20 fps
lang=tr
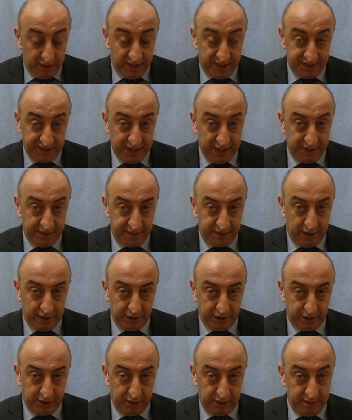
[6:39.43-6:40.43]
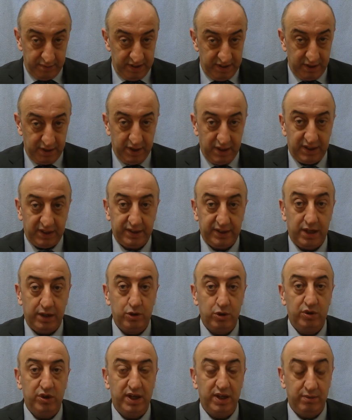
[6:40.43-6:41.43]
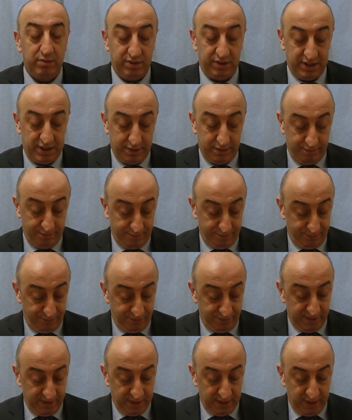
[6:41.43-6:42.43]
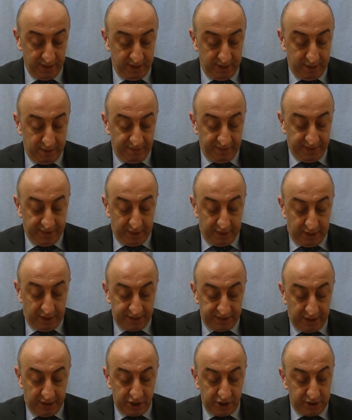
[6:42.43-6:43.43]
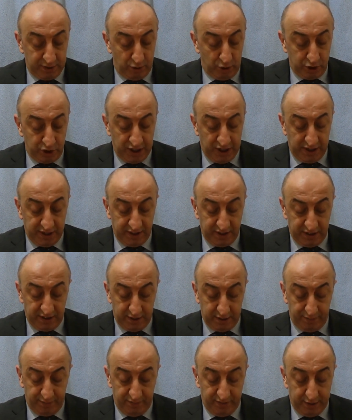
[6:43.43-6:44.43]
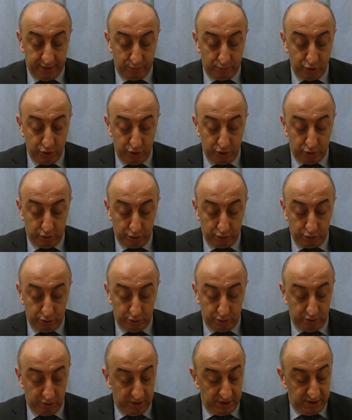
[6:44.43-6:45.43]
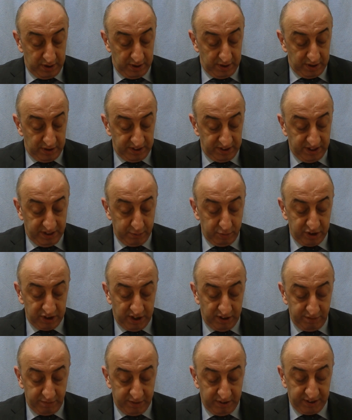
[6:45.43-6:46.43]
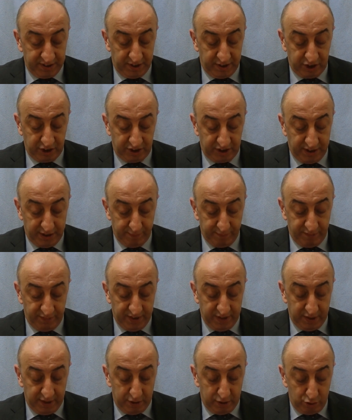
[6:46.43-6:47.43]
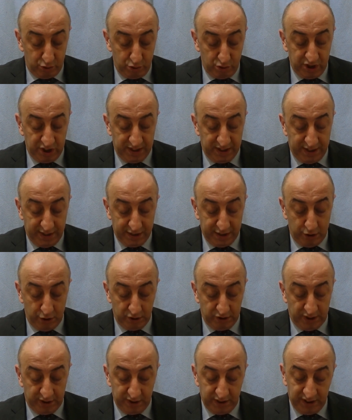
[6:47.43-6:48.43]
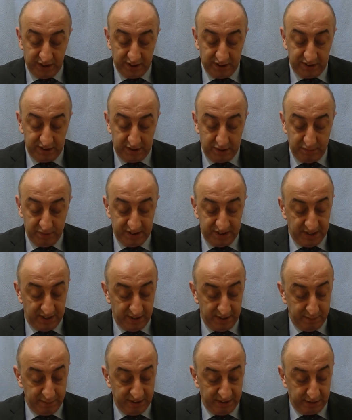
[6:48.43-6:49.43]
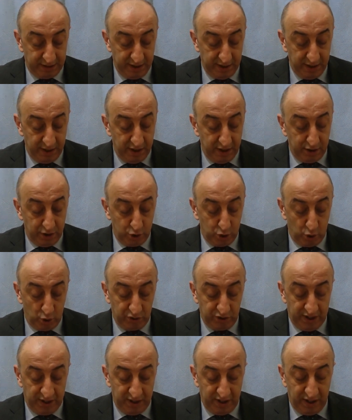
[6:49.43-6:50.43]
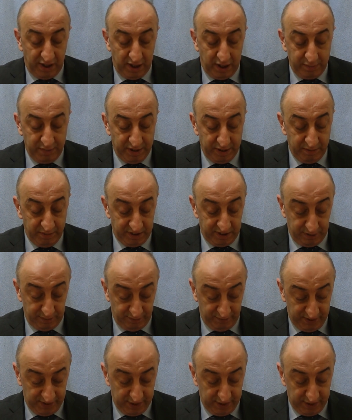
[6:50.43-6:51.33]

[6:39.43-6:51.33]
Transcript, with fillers: Asker tıraşlı, demek ki asker kökenli bunlar. Hasancığım hoş geldin dedi. Buyur otur. Seni misafirimle tanıştırayım. Türkiye'den geliyorlar. İkisi de bizden emekli, çok değerli ağabeyimiz.